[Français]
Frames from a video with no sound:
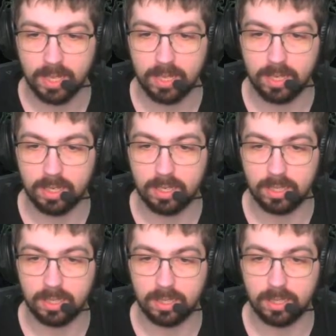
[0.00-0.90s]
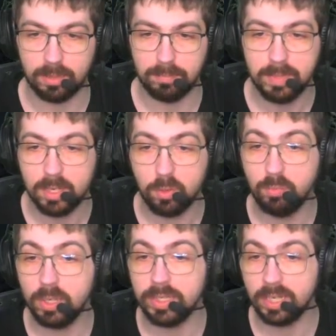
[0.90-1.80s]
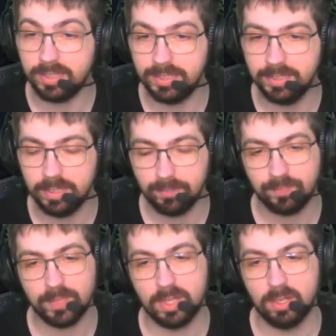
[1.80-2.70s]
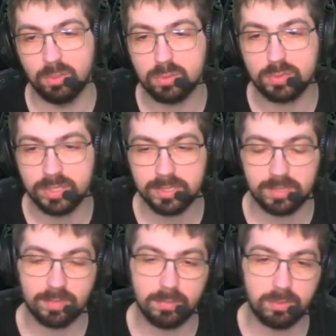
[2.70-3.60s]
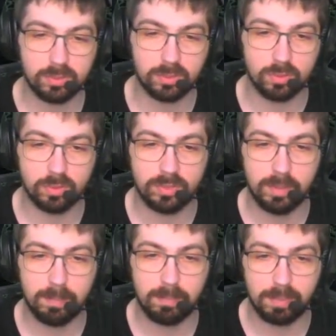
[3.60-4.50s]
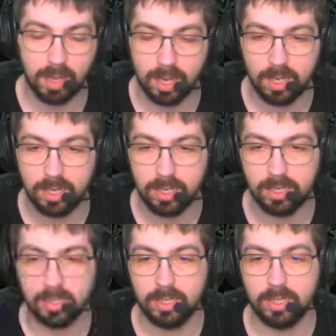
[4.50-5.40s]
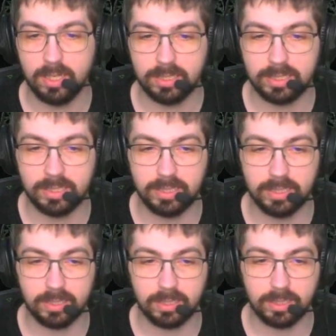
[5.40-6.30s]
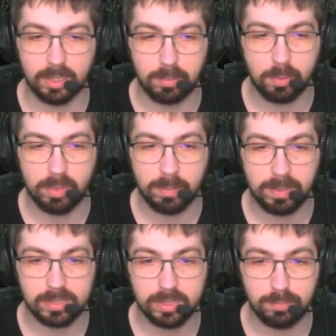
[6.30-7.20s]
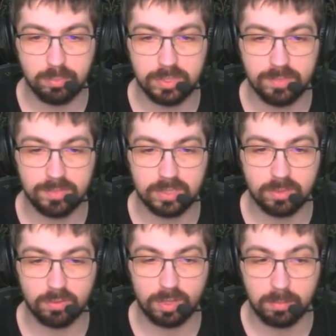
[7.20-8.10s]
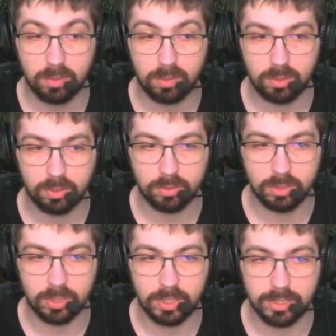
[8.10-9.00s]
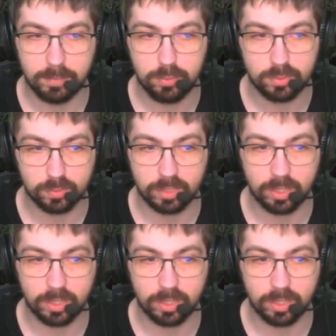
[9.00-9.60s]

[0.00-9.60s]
euh, mais au moins il y a de l'idée. Le souci, c'est vraiment ce côté parallèle qui et pour moi pas assez poussif. C'est que vraiment les débuts sont